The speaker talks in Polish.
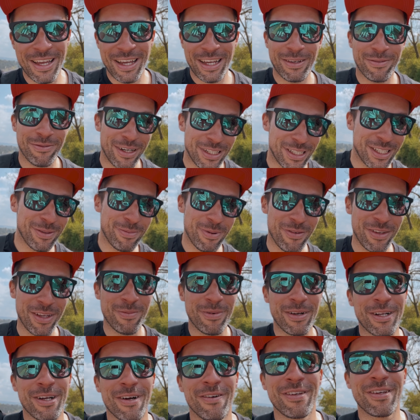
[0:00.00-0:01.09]
właśnie pewnie
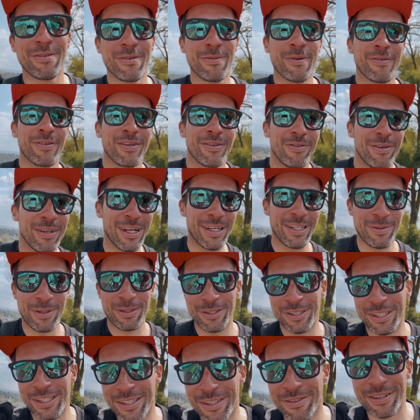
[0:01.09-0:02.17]
Belgowie by pewnie woleli, żeby
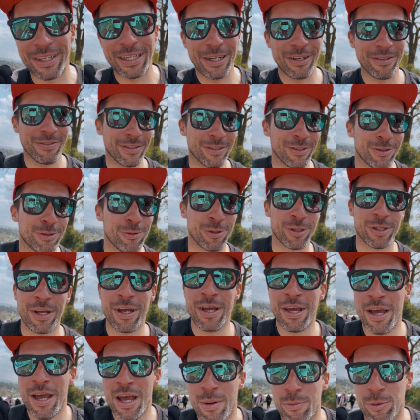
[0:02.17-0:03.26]
ktoś inny wygrał, więc no cóż,
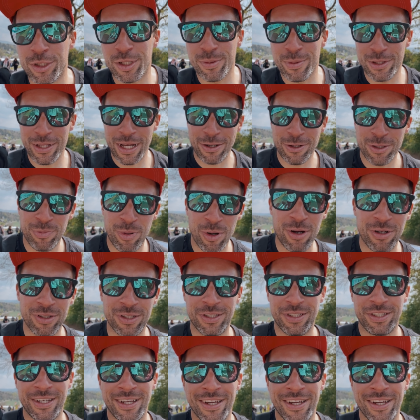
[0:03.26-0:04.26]
musimy to jakoś pogodzić.